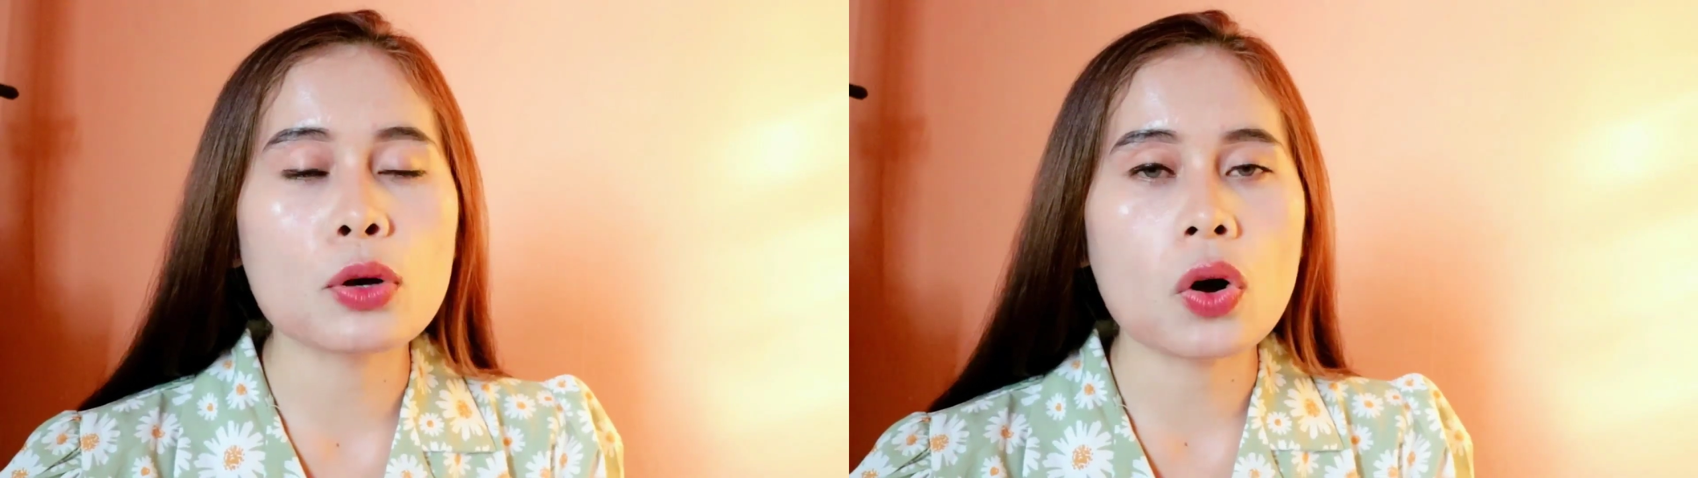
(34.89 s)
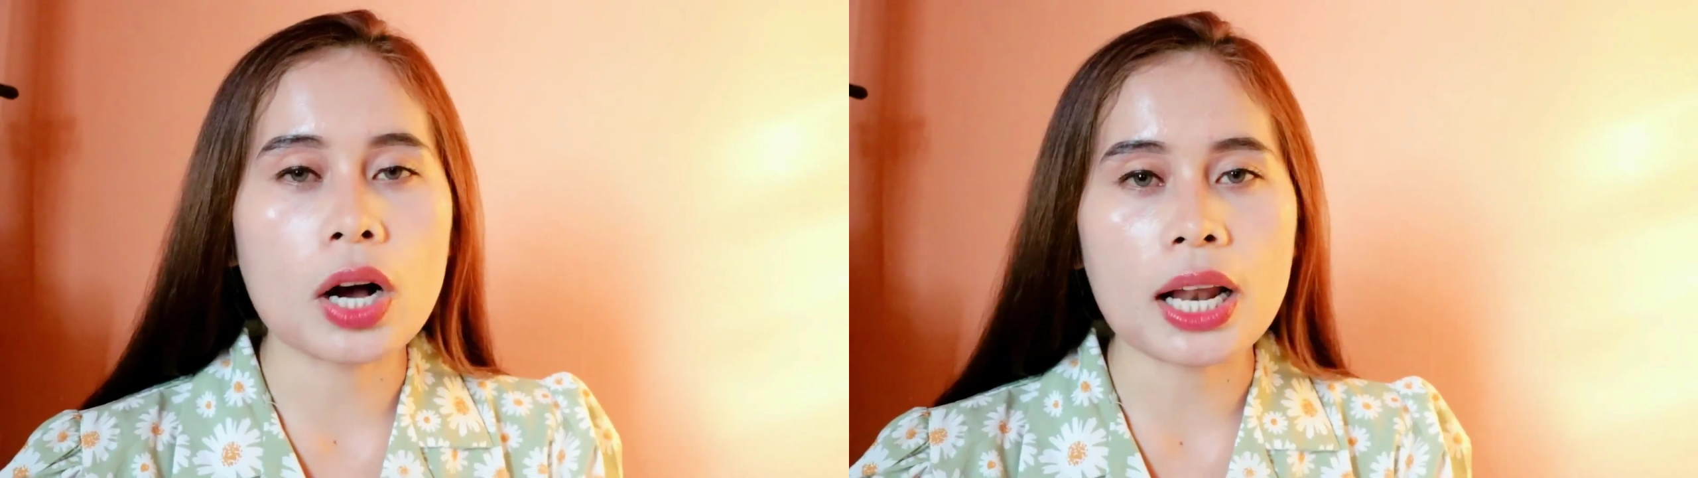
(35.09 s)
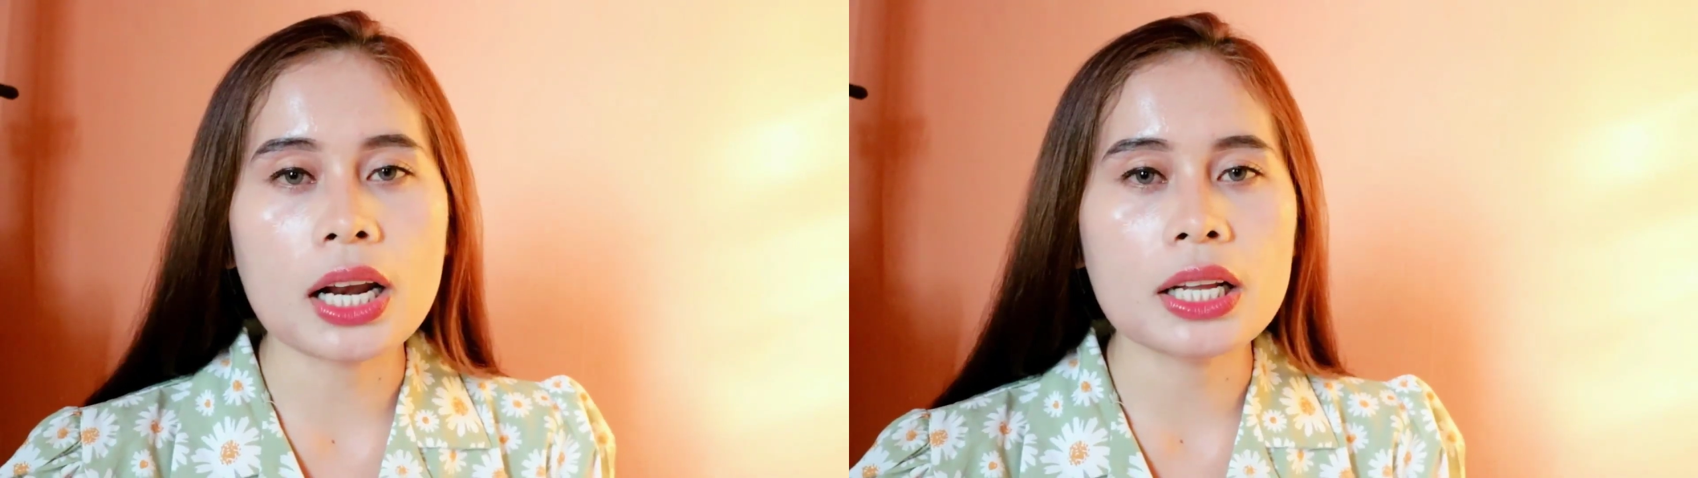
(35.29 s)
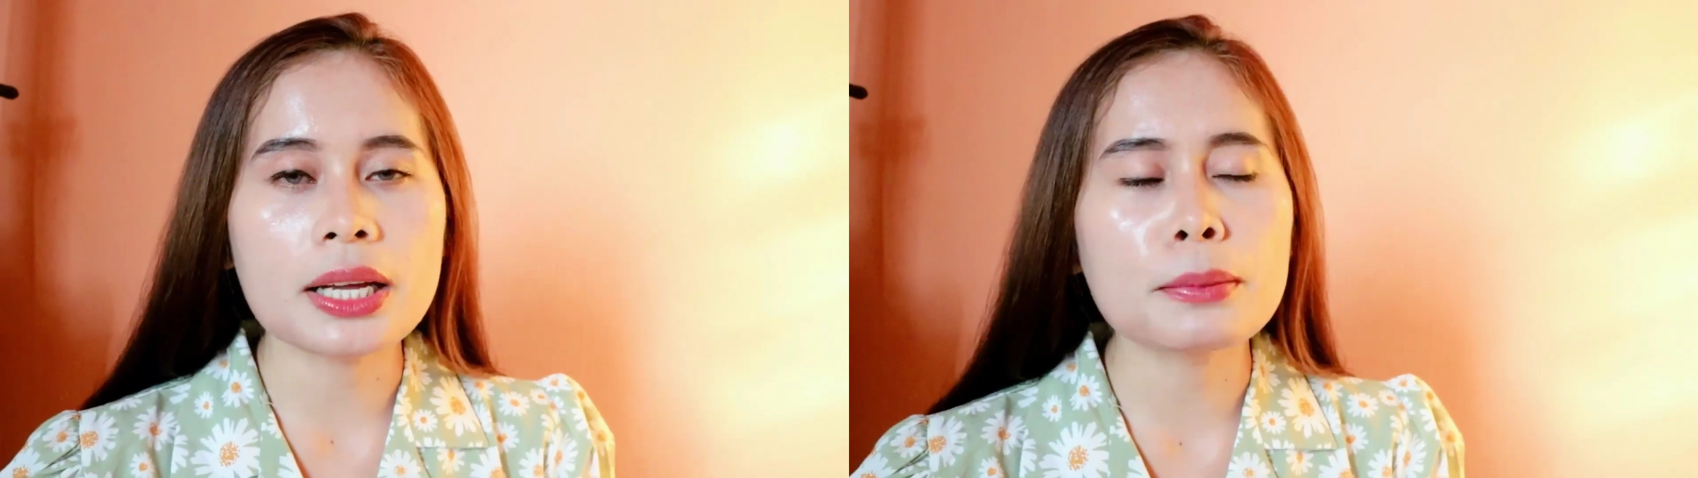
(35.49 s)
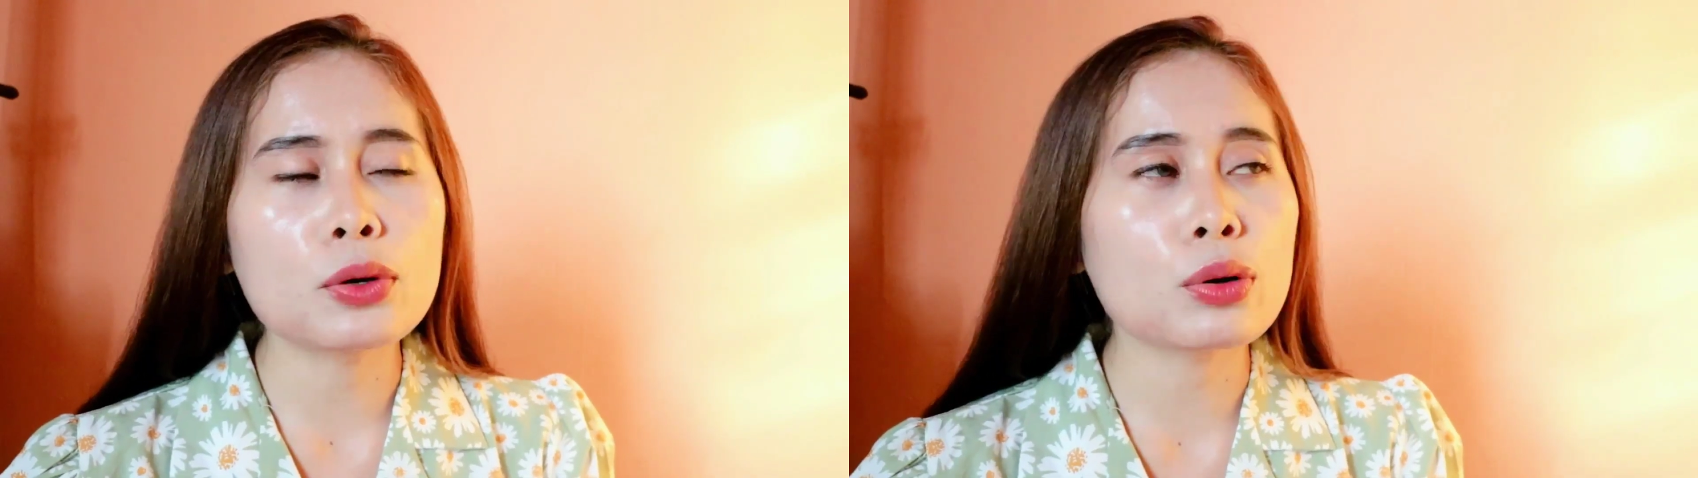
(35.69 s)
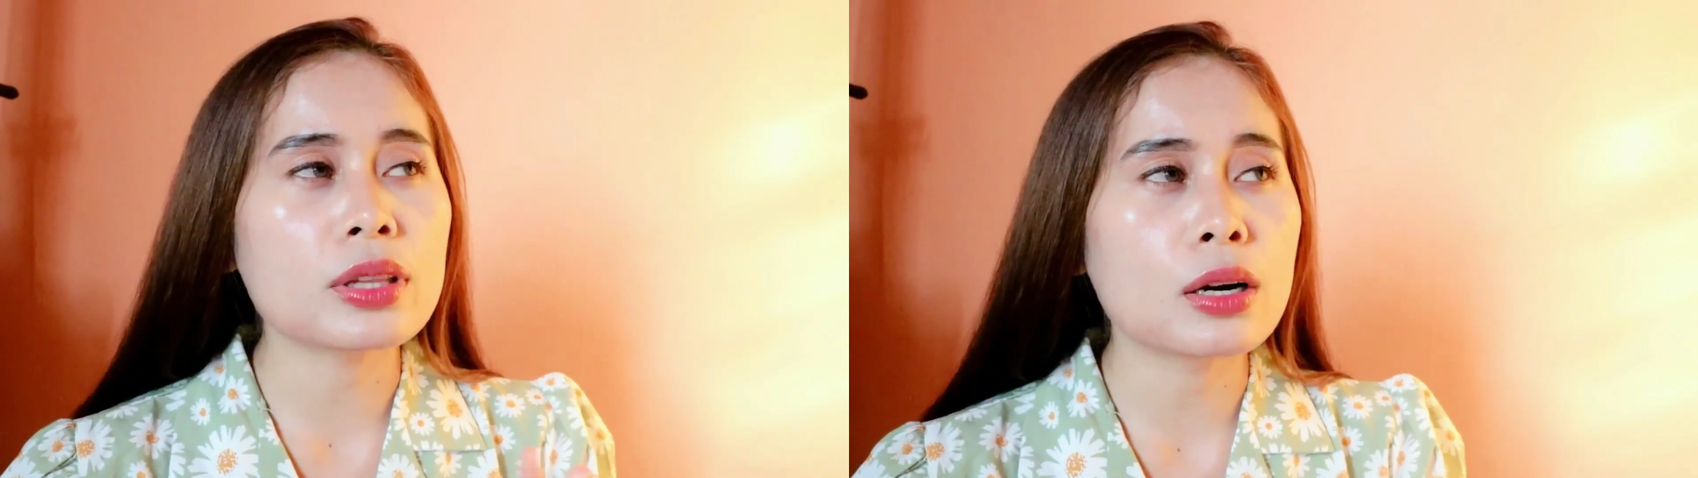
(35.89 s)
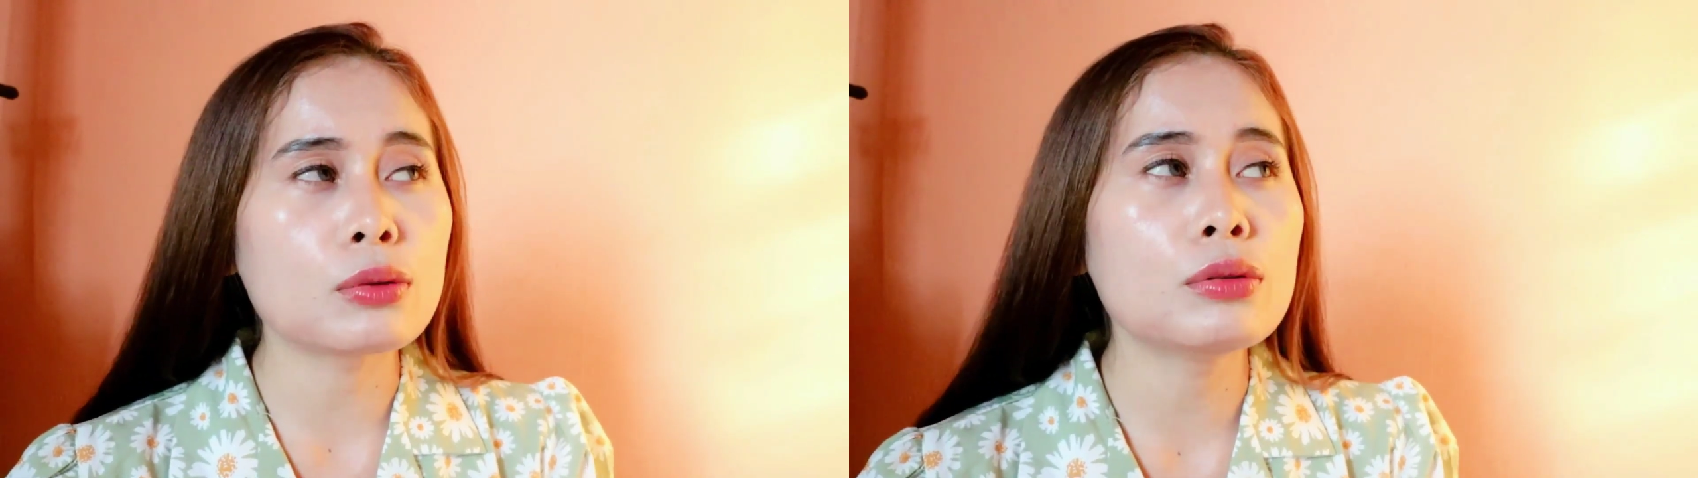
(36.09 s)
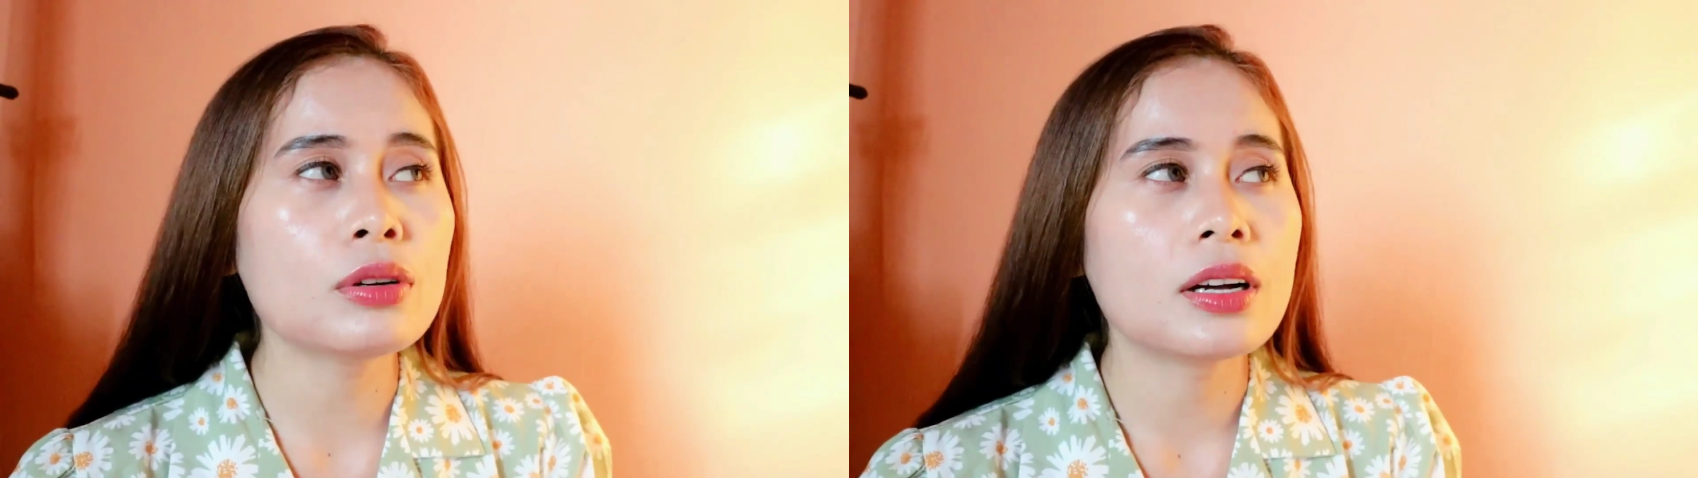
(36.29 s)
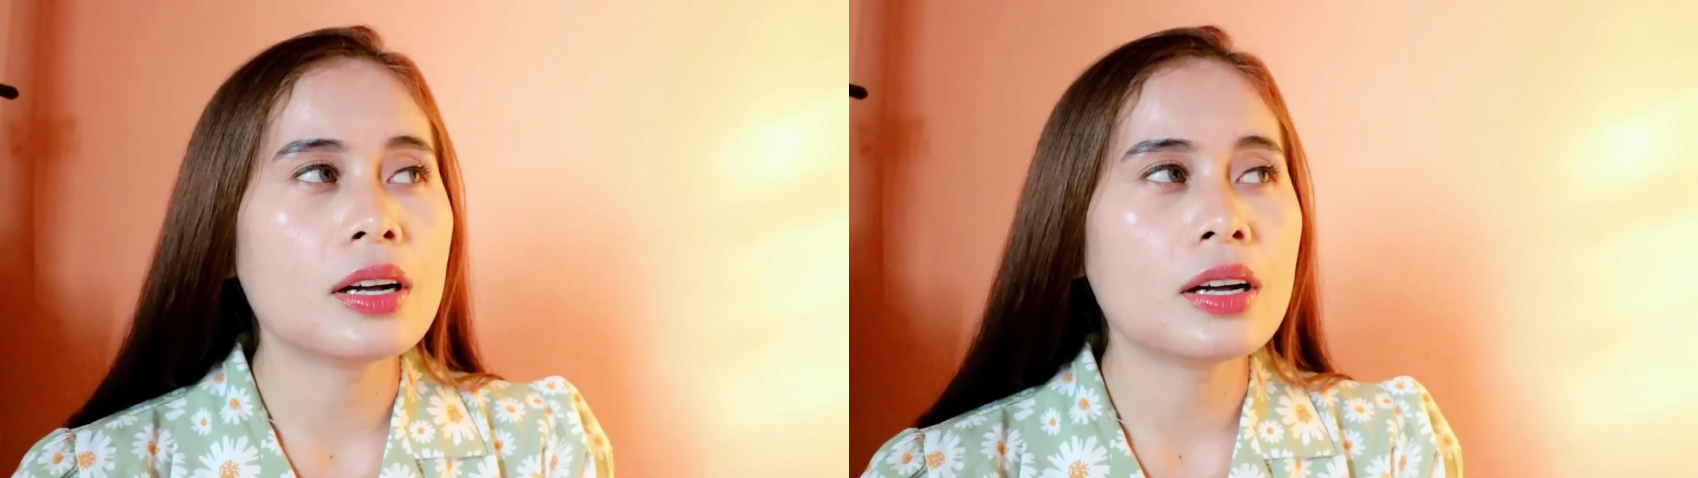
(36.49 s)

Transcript: lokal yang menurut aku